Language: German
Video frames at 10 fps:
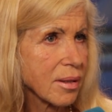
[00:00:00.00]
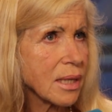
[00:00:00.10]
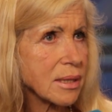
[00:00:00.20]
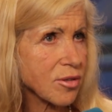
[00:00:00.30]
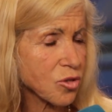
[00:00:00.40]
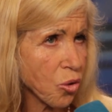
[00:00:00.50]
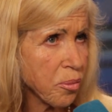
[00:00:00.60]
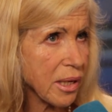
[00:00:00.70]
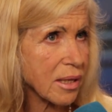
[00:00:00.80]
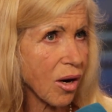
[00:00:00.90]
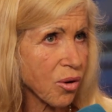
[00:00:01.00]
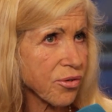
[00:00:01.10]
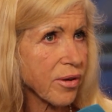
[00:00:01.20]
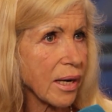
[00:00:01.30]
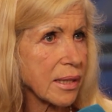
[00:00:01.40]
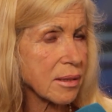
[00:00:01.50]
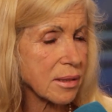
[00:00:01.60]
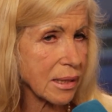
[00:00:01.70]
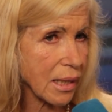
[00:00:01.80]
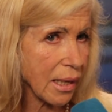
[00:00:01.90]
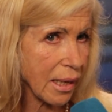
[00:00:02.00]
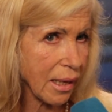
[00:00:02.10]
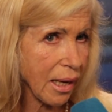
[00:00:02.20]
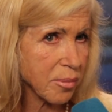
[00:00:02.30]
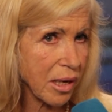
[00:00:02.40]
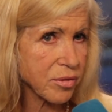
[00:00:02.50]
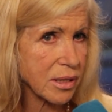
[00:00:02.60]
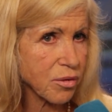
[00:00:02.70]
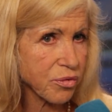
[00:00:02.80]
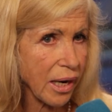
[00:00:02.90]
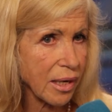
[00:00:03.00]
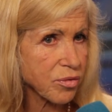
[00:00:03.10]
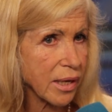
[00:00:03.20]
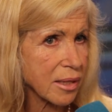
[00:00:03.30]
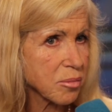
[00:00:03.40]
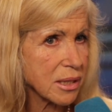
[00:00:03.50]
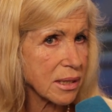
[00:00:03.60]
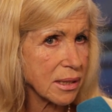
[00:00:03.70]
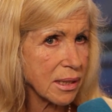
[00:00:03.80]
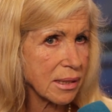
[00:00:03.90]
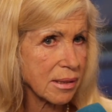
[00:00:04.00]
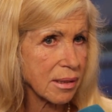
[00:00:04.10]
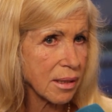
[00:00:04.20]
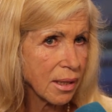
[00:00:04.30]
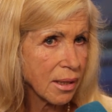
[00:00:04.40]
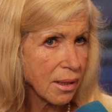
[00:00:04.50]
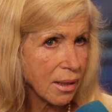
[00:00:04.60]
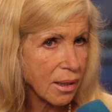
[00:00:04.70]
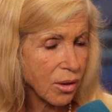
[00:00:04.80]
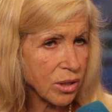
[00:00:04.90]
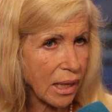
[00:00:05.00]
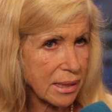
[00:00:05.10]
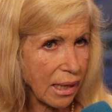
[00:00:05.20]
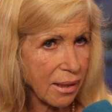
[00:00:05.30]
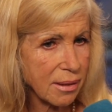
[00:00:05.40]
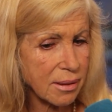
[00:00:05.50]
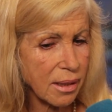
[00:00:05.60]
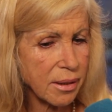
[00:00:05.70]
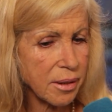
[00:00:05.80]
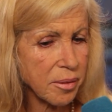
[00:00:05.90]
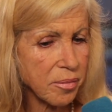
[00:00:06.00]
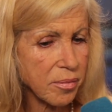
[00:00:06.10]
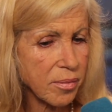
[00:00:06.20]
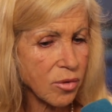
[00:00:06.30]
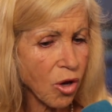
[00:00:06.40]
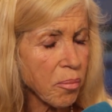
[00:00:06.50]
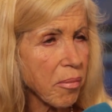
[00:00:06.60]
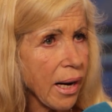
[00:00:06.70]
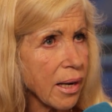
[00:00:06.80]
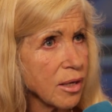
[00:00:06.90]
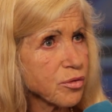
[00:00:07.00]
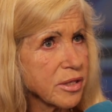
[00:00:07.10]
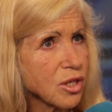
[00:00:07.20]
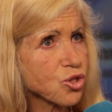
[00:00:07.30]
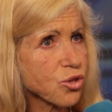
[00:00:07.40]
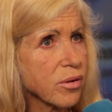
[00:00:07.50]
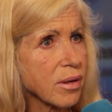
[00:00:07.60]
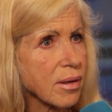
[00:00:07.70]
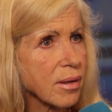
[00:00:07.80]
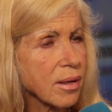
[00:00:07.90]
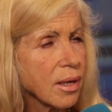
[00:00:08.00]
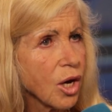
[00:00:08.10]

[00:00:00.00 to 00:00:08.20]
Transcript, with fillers: Nicht? Das ist unbedingt ausreichend. Der Dalai Lama wird gefragt, wie lange meditieren Sie? Und er sagt, äh, normal vier Stunden.